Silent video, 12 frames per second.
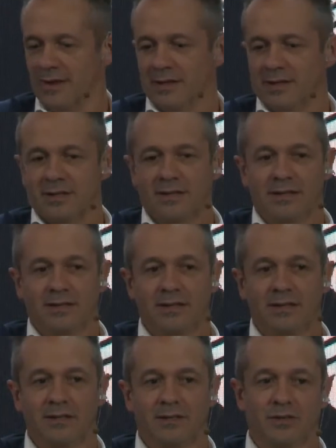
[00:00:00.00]

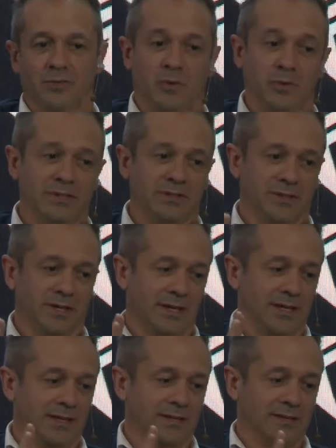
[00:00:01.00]
Y como ven,
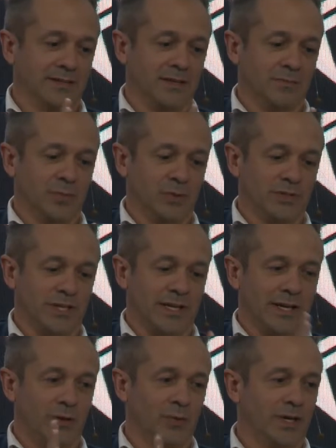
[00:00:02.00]
el tiempo entre
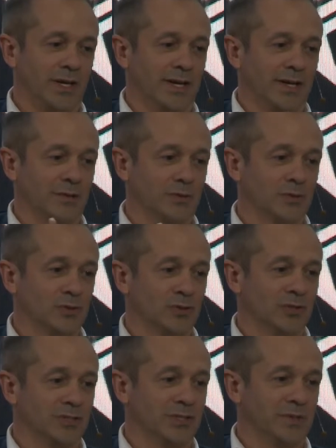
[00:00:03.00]
cada una de las
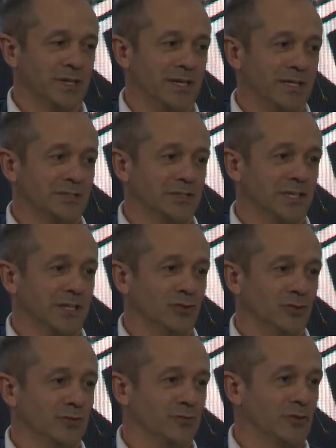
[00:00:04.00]
revoluciones se va achicando
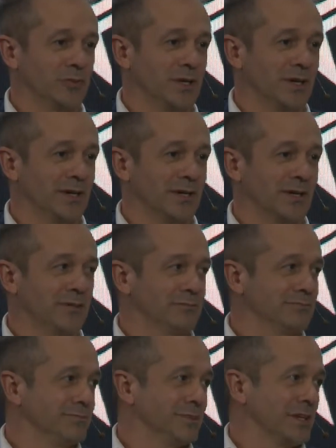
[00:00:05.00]
de forma
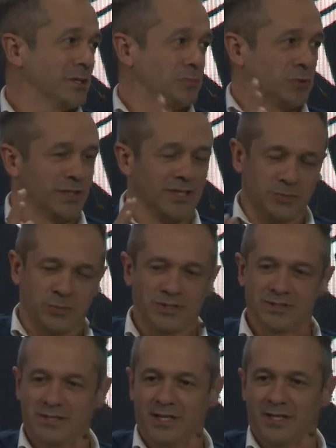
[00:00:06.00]

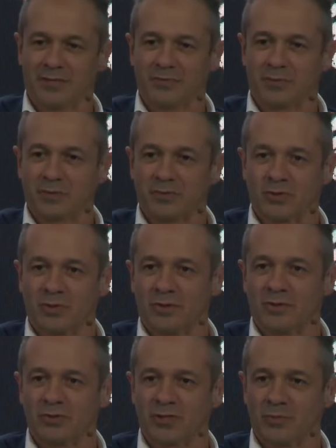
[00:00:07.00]
exponencial, ¿no? Vamos a una
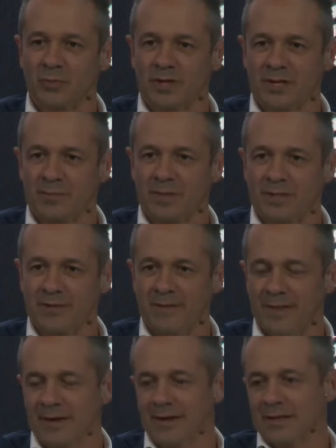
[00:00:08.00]
velocidad muy rápida.
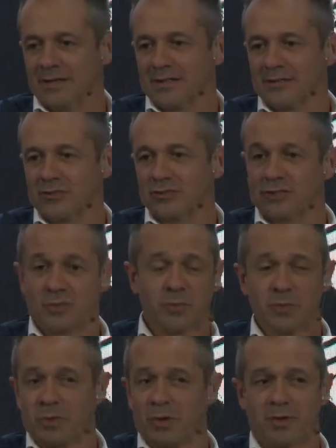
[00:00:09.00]
Entonces es
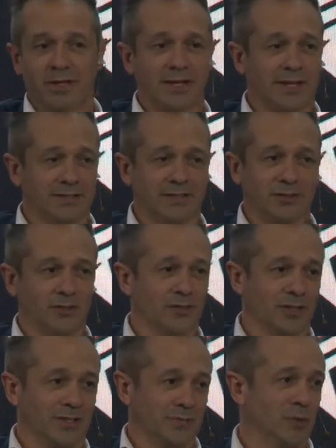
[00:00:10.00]
muy probable que casi todos los
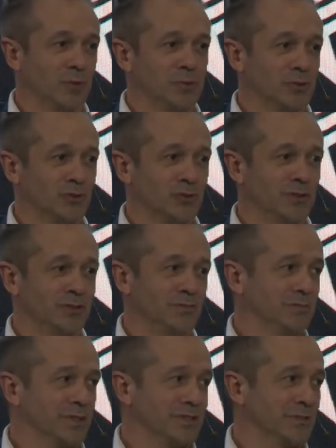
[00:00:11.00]
que estemos vivos hoy
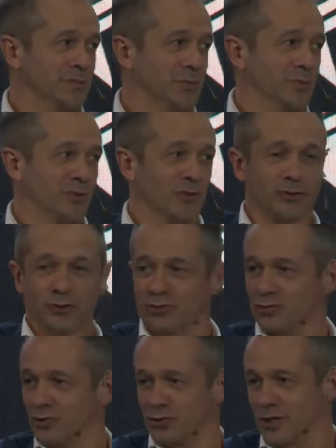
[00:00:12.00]
pasemos por
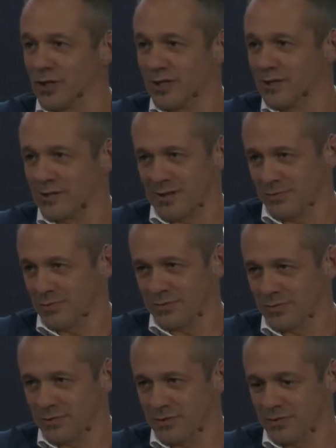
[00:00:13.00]
dos o tres de estas
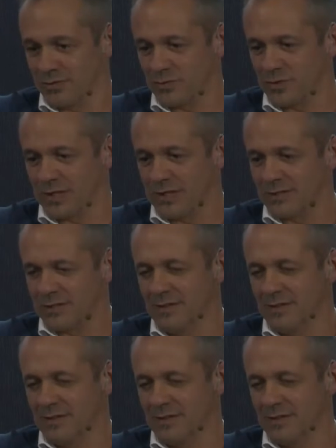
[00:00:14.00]
revoluciones industriales.